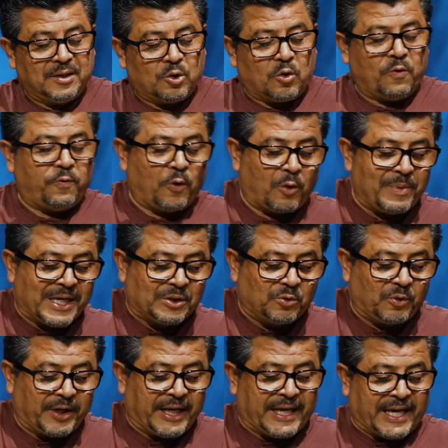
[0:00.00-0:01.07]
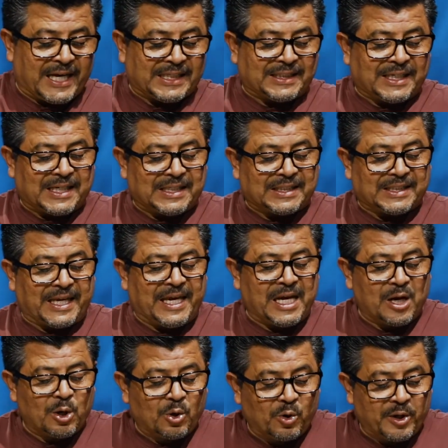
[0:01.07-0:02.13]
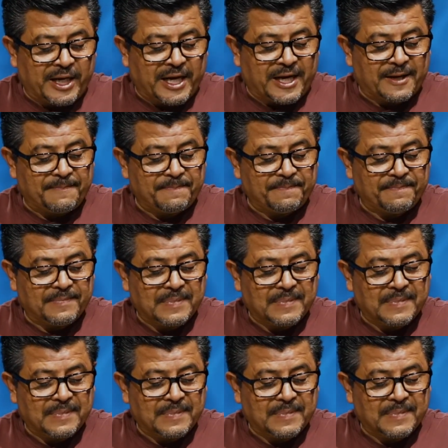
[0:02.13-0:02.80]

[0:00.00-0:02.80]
conforme a sus riquezas en gloria